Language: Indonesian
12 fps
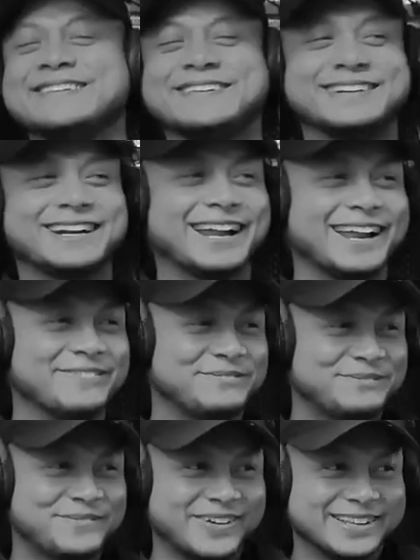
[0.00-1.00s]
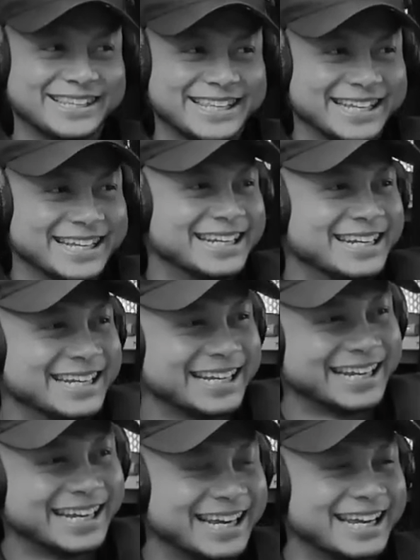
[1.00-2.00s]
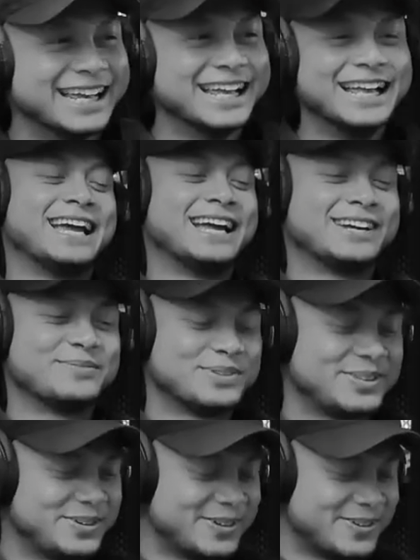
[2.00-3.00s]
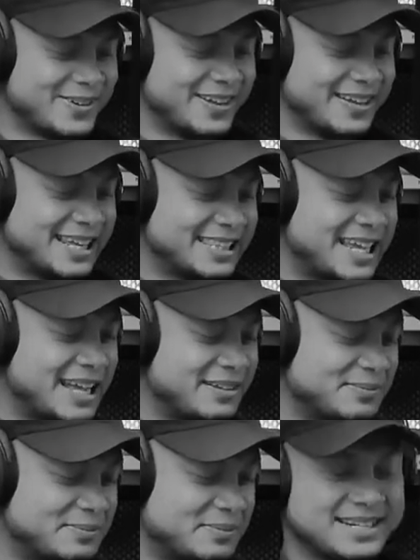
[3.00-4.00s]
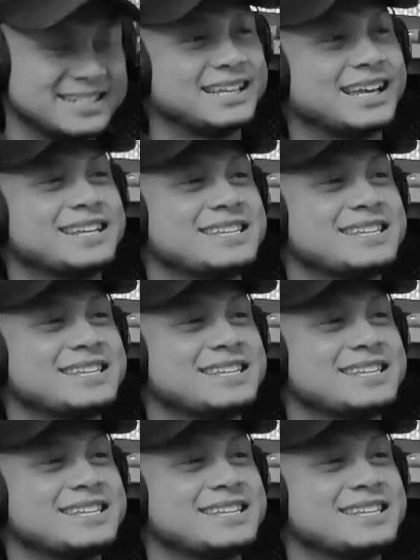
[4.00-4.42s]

bahasan sensitif ini. ya, kodarullah kita selesai